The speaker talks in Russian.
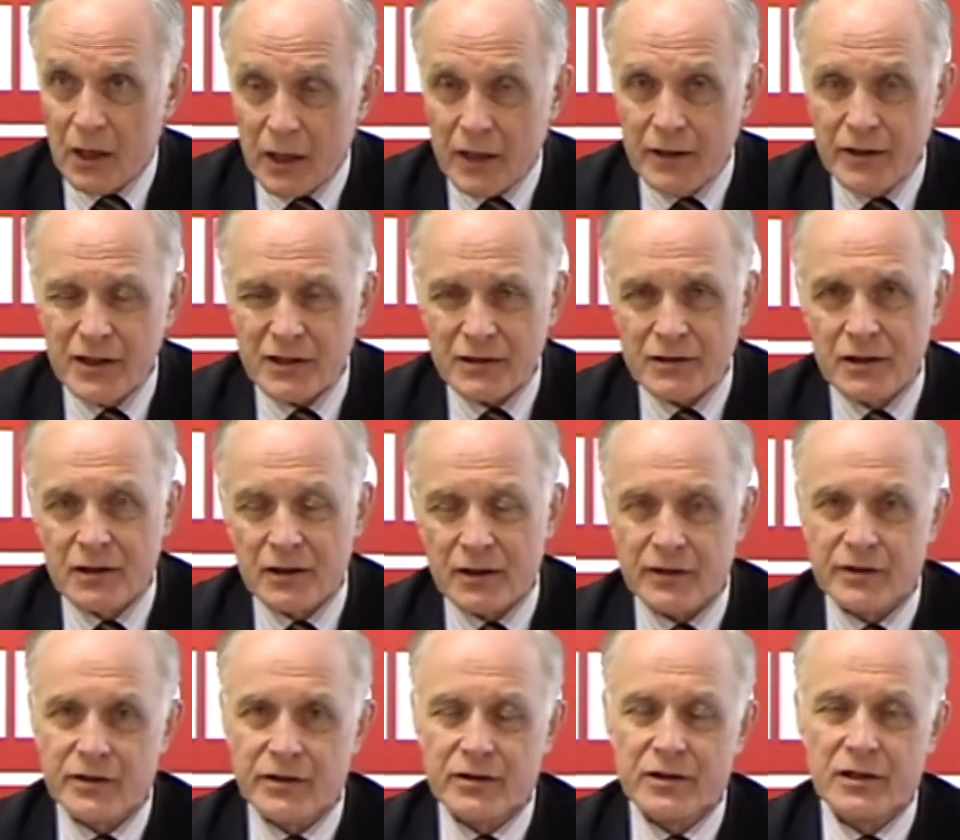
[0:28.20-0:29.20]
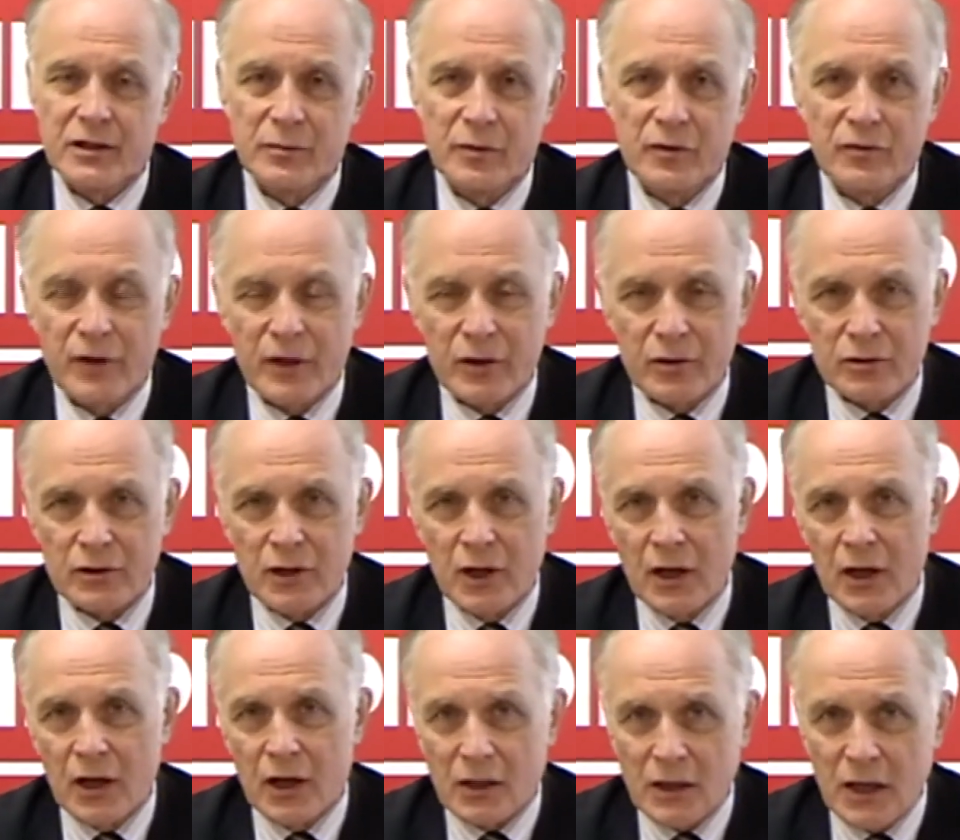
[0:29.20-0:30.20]
Конечно, родители бывают
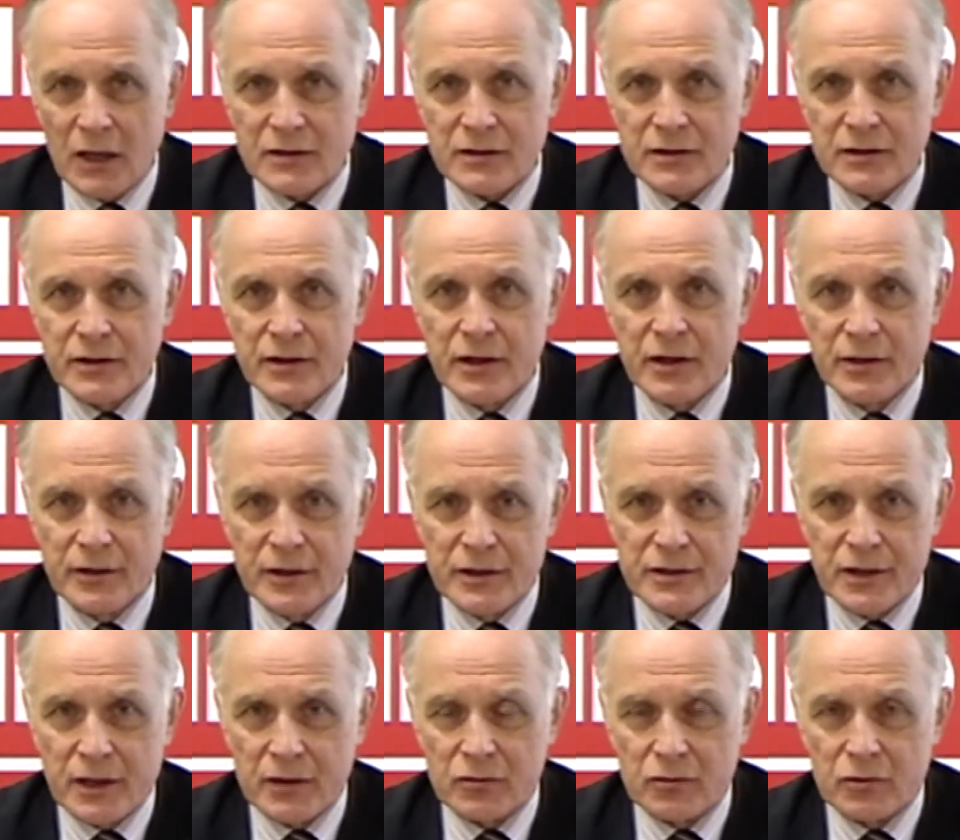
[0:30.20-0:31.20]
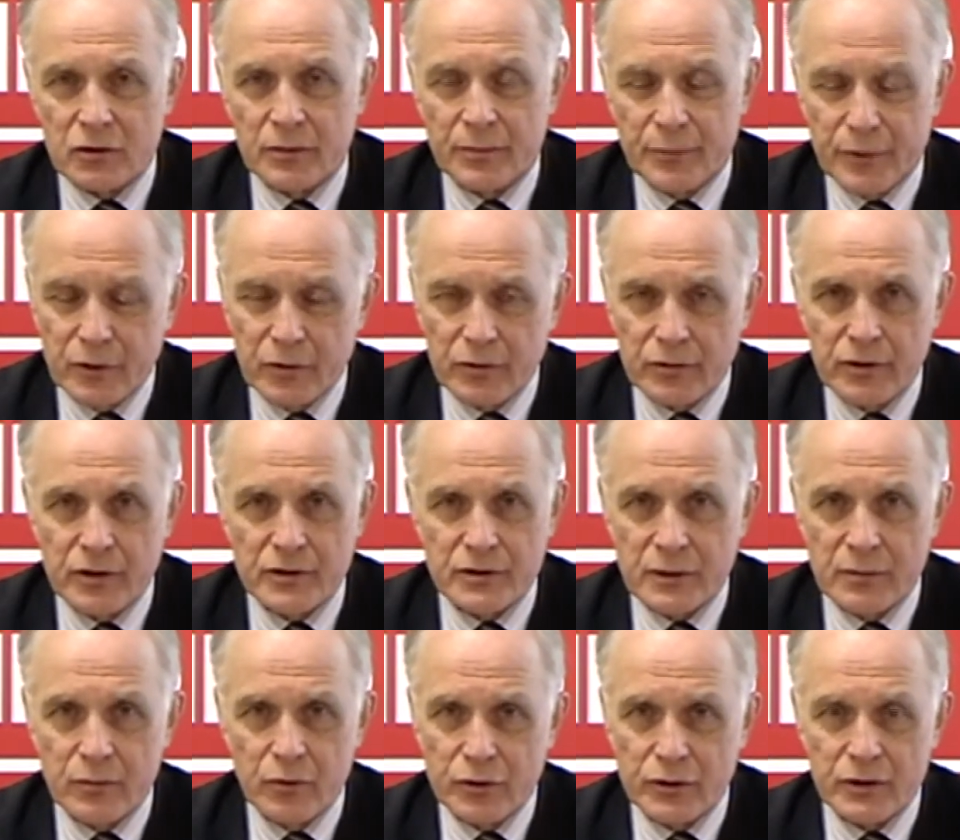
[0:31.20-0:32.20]
разные, есть которые пьют, не
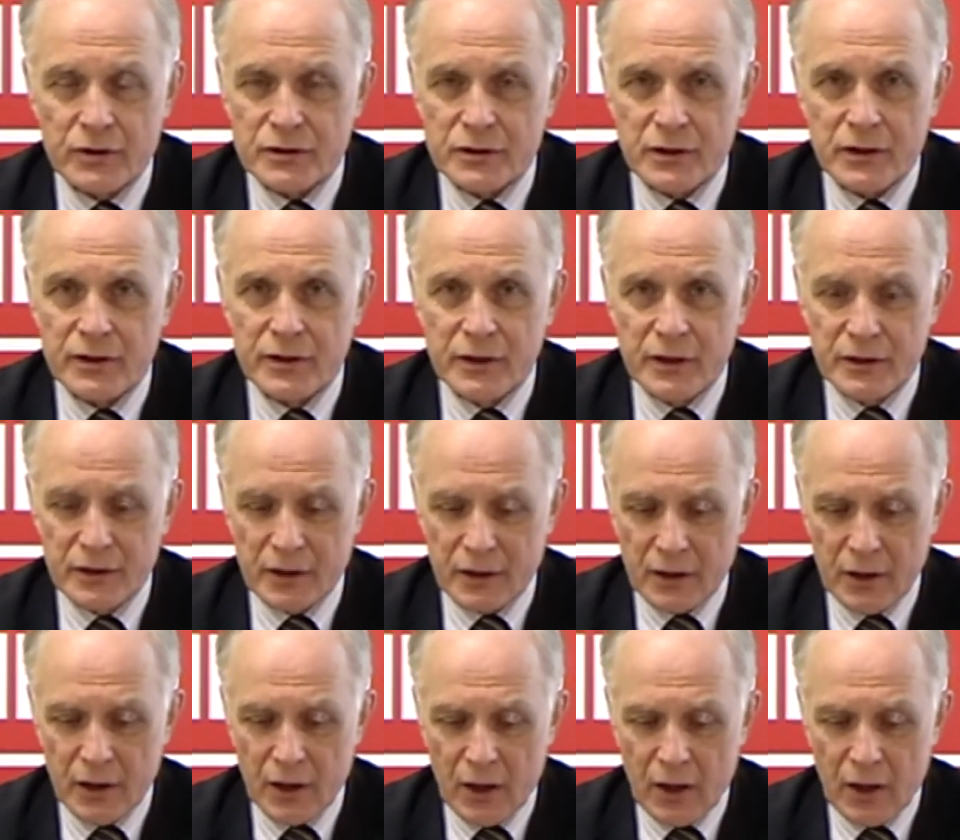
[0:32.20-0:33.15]
заботятся о детях,